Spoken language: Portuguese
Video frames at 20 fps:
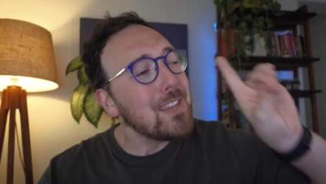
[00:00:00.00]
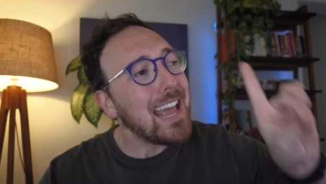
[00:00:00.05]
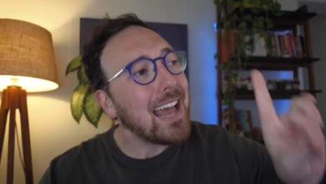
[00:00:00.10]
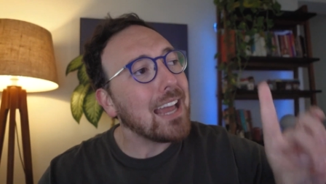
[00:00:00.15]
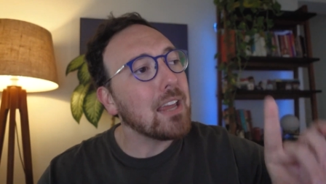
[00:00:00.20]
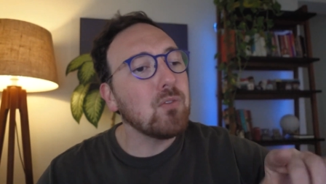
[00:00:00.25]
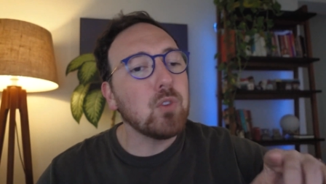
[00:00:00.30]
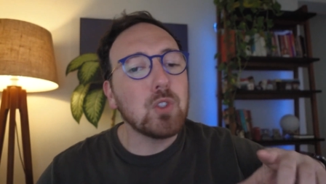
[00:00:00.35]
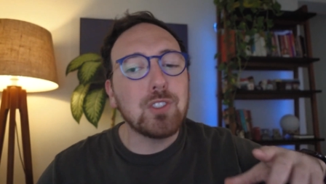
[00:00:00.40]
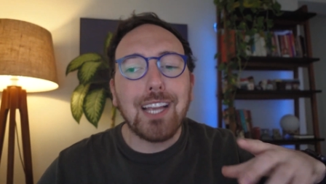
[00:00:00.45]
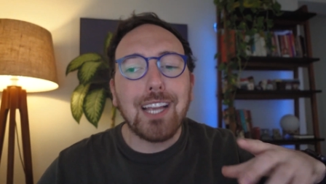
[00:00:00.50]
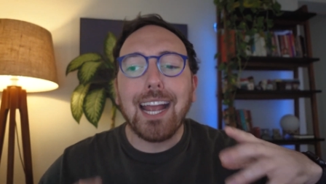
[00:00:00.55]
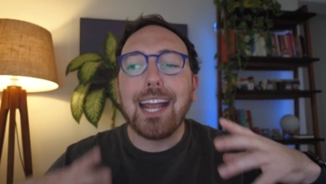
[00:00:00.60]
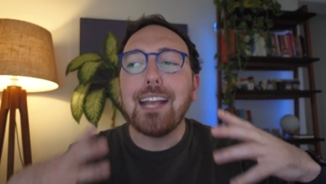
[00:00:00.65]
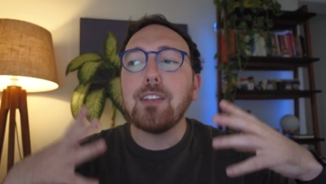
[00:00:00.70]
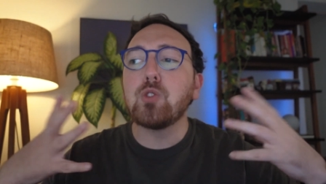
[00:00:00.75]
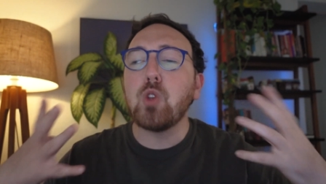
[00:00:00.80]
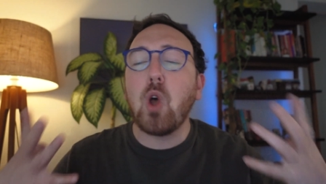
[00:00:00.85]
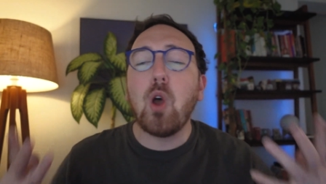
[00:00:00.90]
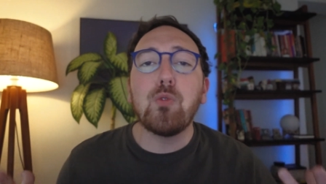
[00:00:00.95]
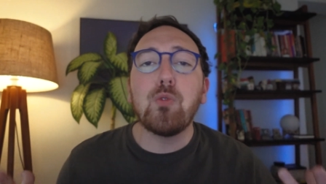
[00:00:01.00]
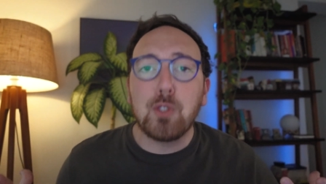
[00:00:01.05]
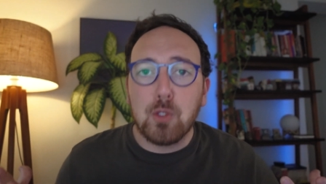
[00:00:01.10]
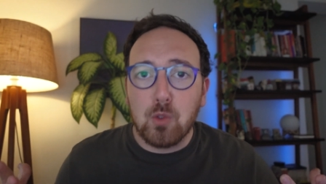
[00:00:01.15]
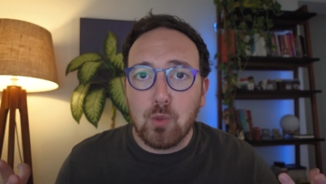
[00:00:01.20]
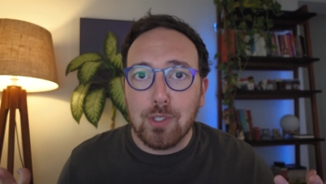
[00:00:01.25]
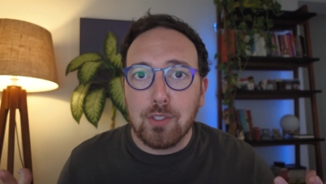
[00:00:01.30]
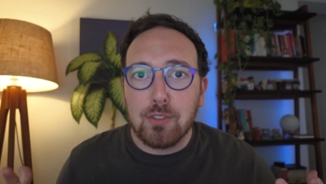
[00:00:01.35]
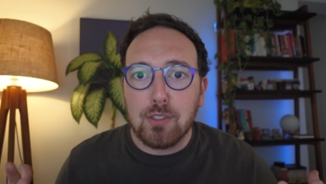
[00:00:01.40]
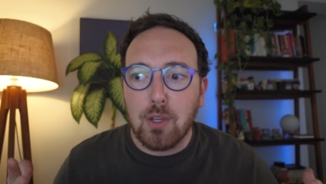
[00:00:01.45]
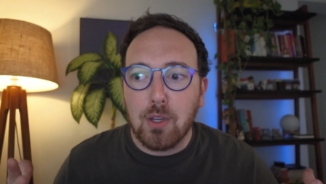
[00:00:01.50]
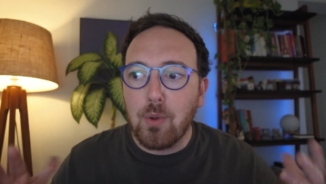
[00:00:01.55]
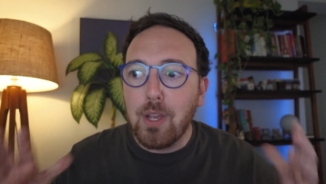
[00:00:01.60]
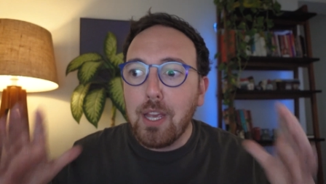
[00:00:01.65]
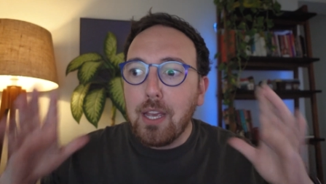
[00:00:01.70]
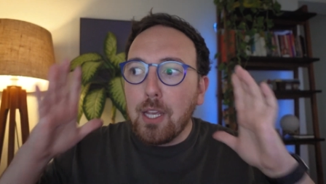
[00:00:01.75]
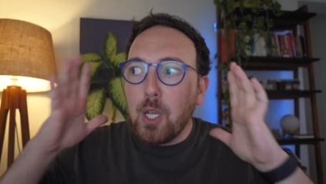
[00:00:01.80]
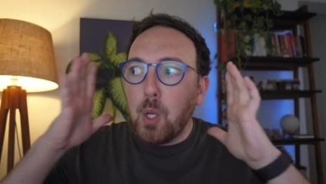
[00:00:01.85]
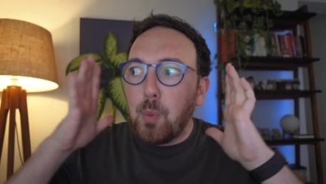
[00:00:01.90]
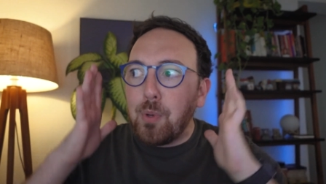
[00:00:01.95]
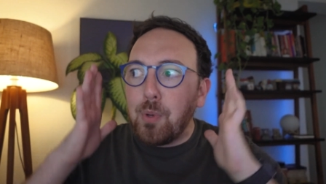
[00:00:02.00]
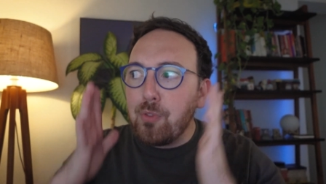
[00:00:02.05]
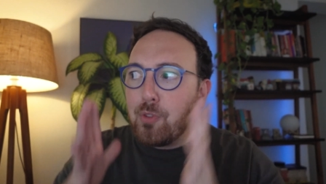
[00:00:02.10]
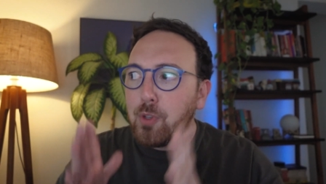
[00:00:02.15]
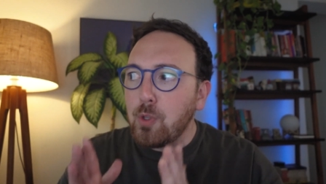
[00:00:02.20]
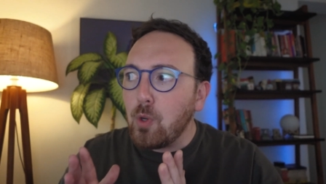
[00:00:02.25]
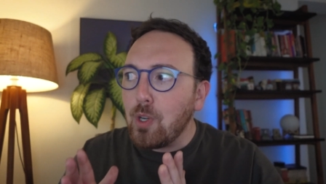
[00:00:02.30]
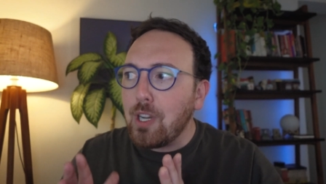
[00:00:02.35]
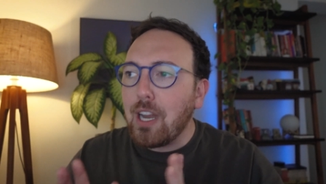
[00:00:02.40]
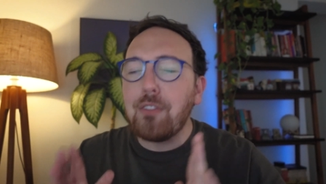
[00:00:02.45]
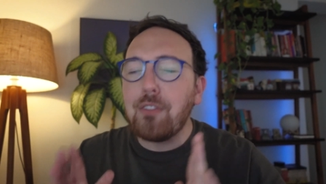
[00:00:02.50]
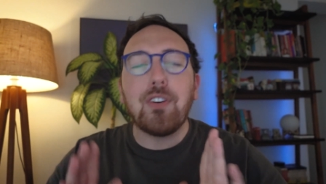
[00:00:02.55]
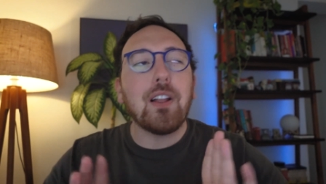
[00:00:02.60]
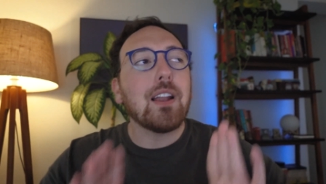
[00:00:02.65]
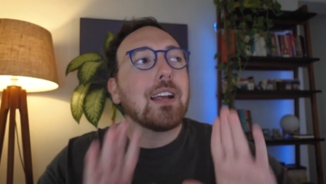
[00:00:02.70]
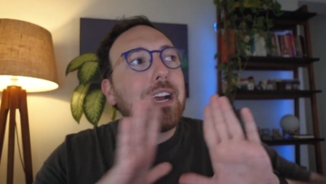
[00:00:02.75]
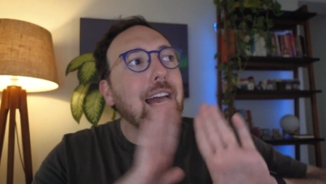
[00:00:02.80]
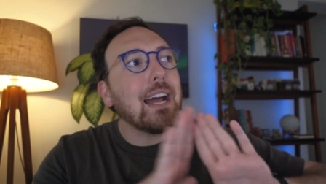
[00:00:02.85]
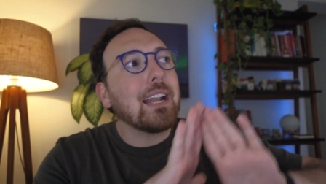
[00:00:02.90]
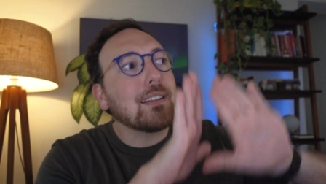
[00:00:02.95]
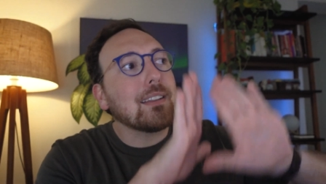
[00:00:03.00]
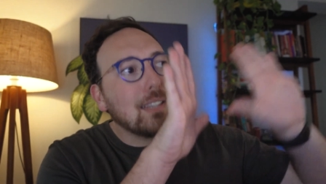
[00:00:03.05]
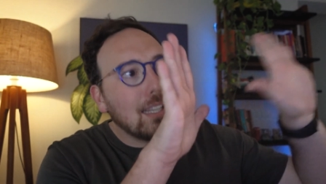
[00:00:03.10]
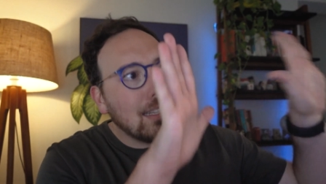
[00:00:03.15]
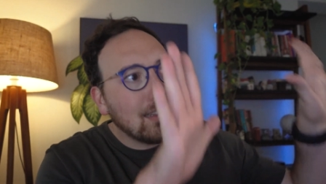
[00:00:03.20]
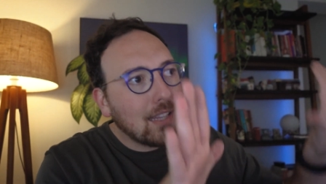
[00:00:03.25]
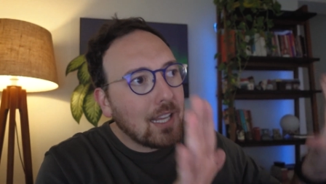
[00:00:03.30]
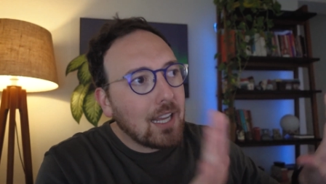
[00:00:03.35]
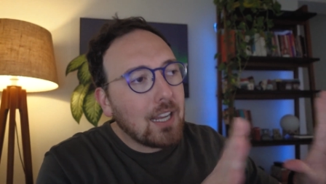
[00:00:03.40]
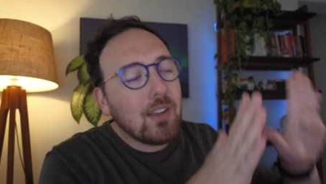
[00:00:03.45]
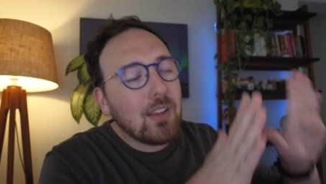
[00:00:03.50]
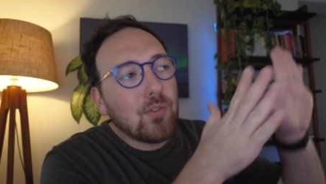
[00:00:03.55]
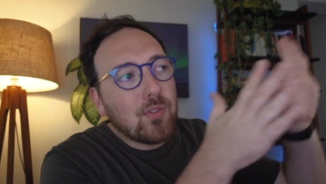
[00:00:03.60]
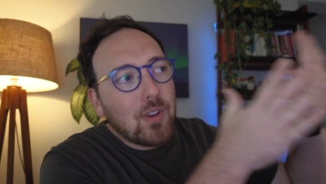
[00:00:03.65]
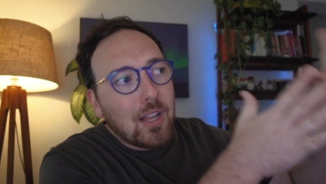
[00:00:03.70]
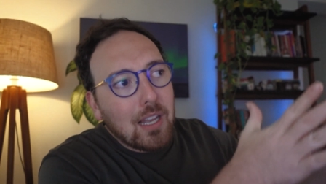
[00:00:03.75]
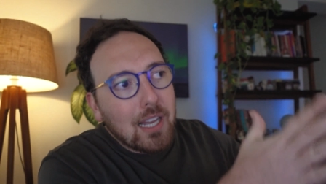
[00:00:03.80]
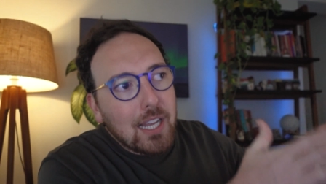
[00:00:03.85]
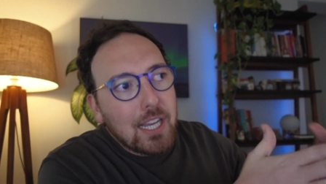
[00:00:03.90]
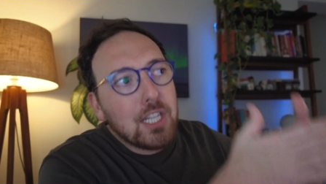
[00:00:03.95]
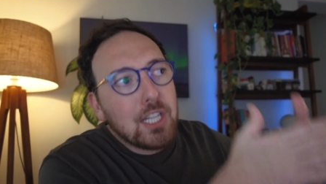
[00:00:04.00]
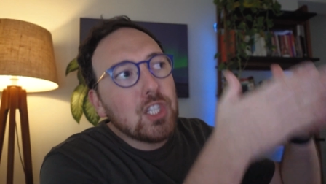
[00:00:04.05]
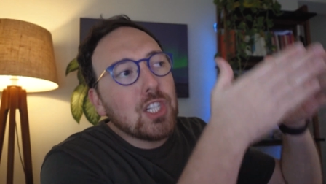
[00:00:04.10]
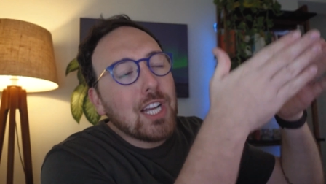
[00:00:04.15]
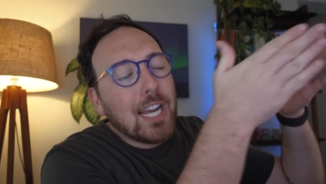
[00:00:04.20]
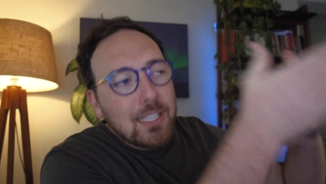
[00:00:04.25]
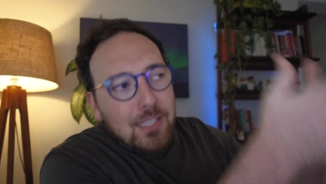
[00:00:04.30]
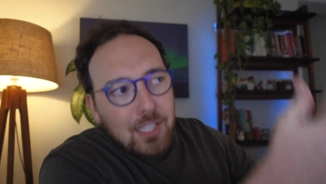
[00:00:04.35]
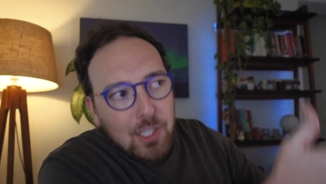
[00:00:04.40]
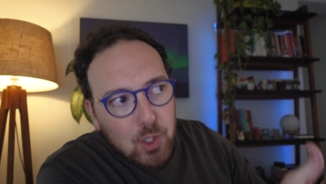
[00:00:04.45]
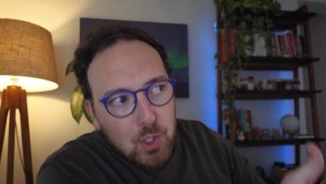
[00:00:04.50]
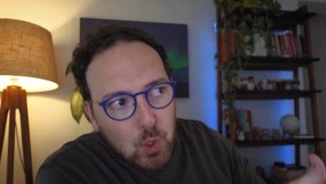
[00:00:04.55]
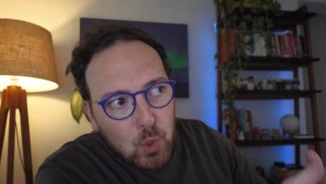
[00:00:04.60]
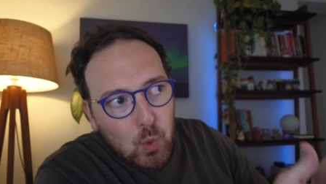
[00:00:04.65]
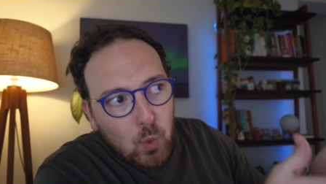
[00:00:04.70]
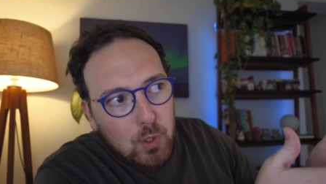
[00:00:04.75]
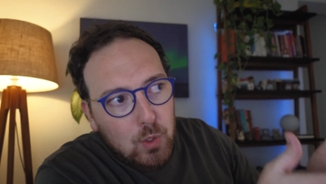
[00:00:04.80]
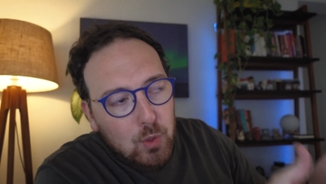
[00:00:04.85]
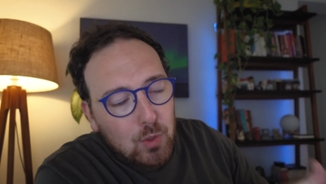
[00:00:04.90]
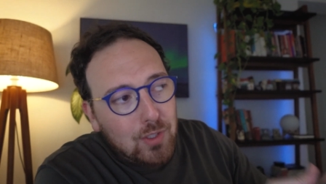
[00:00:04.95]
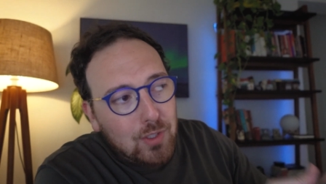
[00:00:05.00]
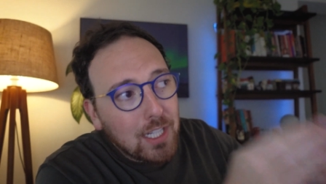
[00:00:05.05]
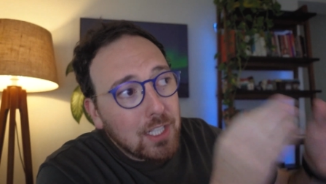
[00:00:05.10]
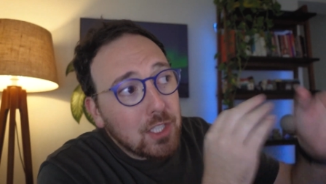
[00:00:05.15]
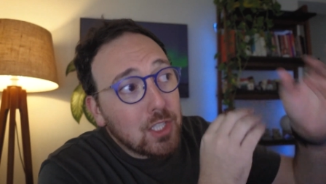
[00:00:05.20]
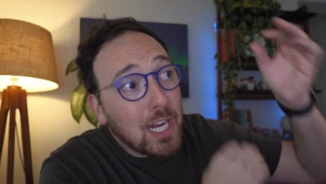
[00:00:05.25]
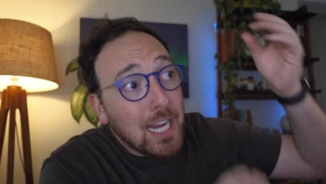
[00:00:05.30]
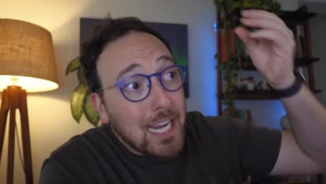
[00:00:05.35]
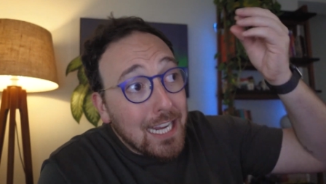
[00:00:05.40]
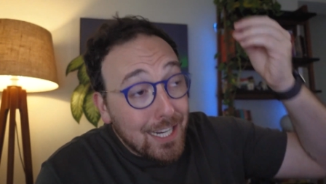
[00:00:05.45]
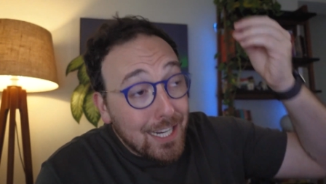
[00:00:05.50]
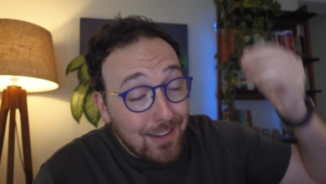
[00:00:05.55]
E aí você resolve a situação. Eu prefiro olhar e falar, cara, tentei, falei, já entendi o que o outro sente.